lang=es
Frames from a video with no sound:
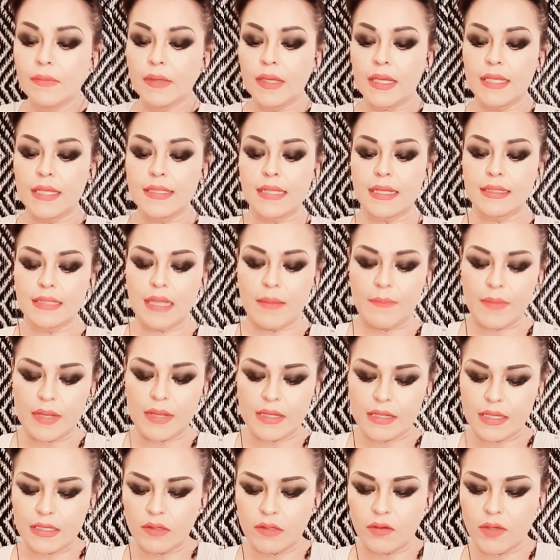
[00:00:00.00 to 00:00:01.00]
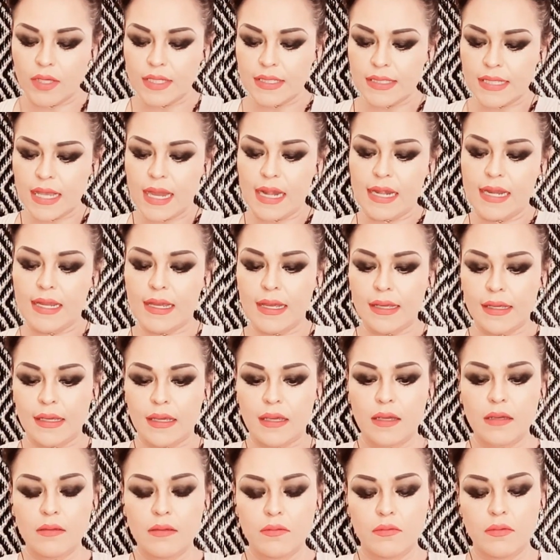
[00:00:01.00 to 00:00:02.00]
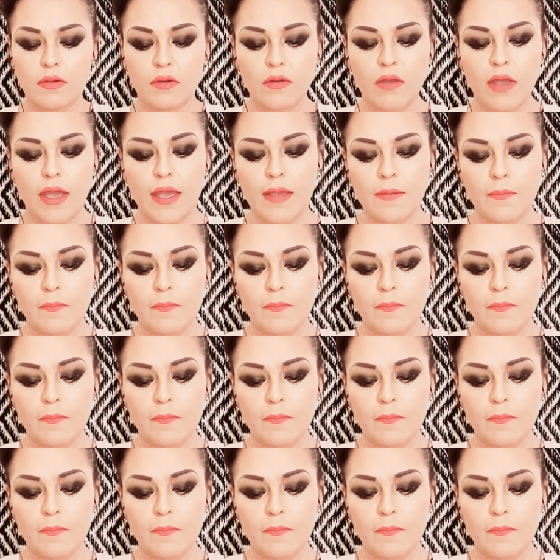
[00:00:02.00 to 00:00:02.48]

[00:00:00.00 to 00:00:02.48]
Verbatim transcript: qué exactamente es lo que sale aquí, ¿ok?